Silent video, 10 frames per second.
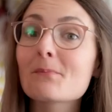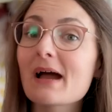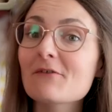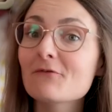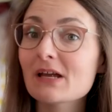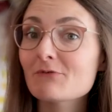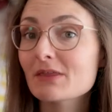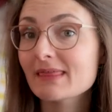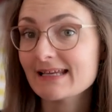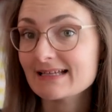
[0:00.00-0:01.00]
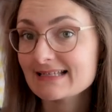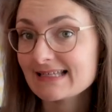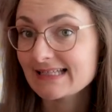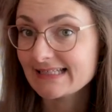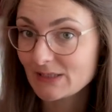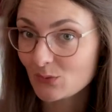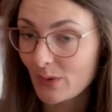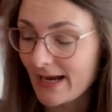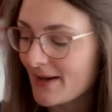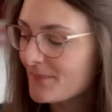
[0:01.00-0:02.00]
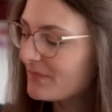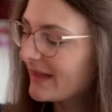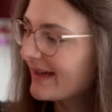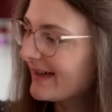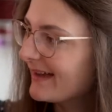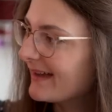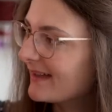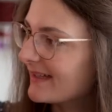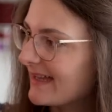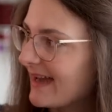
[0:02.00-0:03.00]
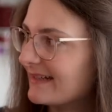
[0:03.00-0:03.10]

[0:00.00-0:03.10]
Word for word: My Favorite Things Knitwear. Ja,